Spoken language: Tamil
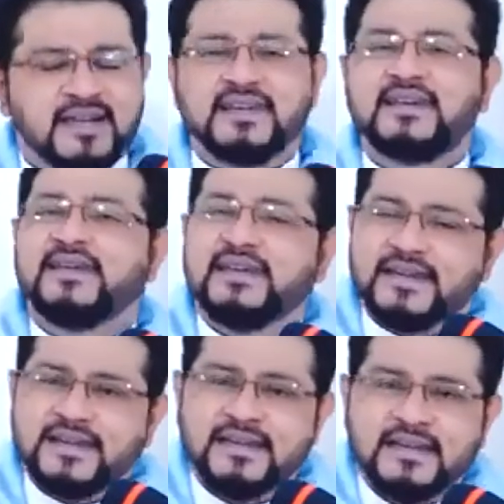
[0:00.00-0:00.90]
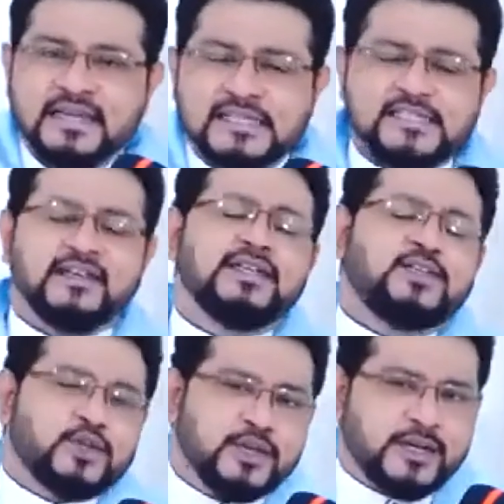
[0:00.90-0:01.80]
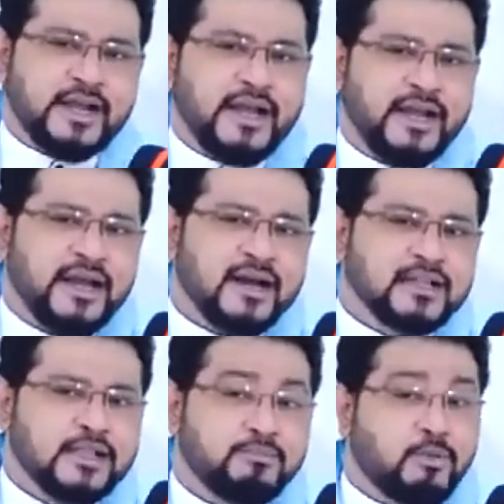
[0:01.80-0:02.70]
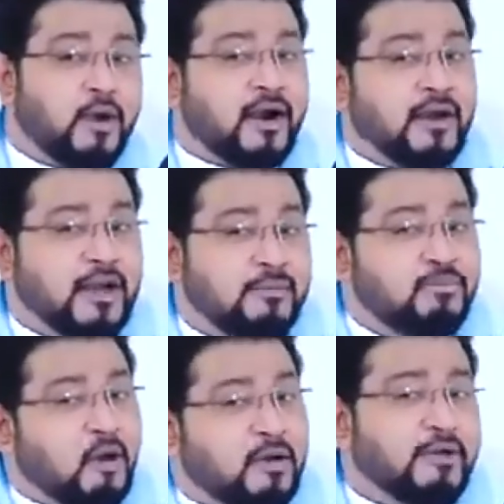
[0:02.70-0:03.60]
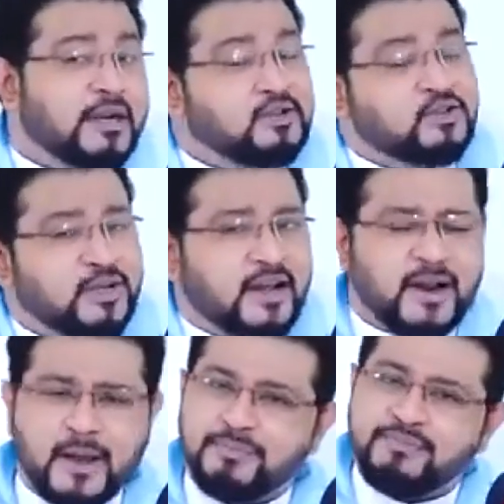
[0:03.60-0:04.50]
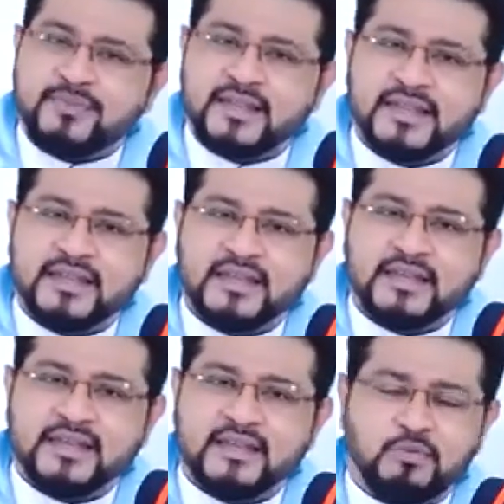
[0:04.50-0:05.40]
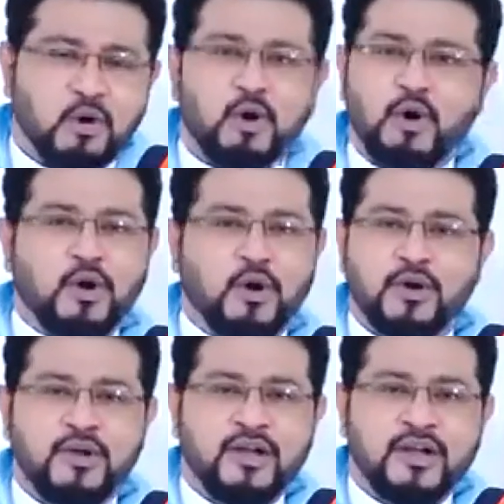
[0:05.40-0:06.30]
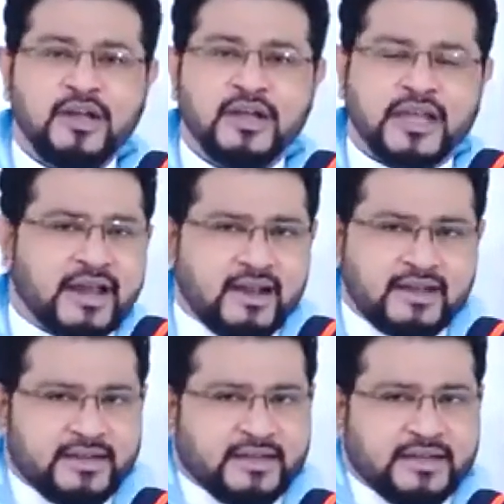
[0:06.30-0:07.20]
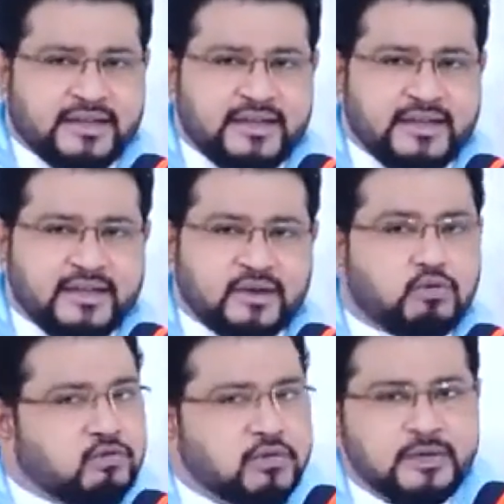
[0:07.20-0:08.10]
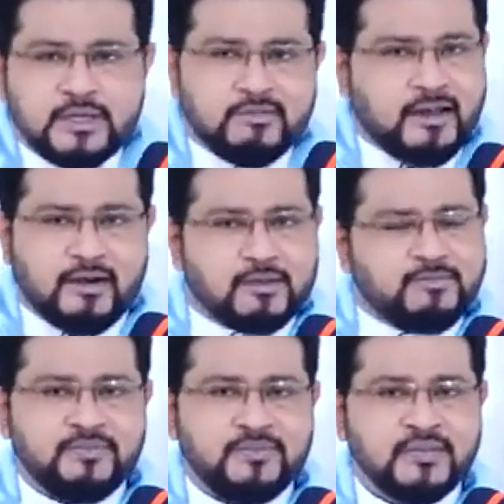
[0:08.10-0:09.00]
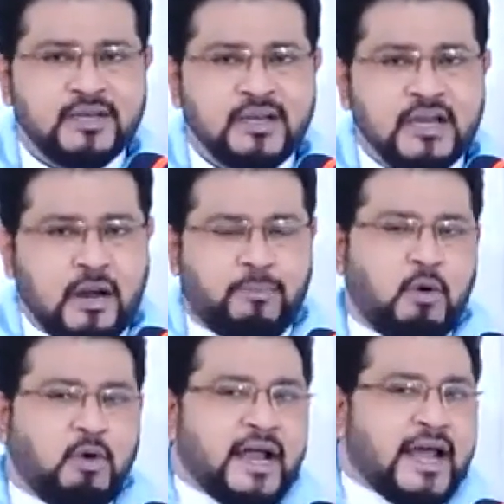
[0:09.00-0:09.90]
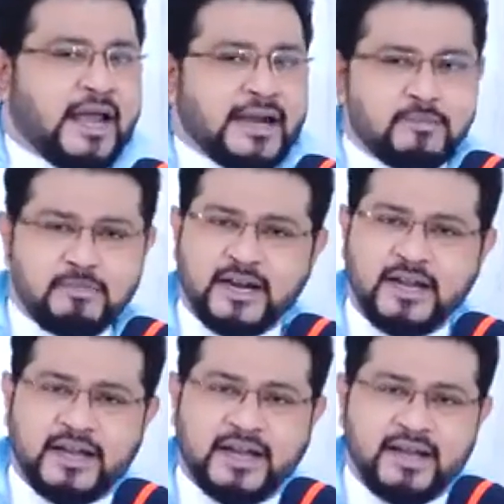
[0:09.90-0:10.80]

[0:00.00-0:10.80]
அதுக்கு சிரிச்சுக்கிட்டே அந்த போராளி போர் வீரன் சொன்னானாம் போ எனக்கு ஊருக்கு வரணும் அப்போ நான் என்ன பண்ண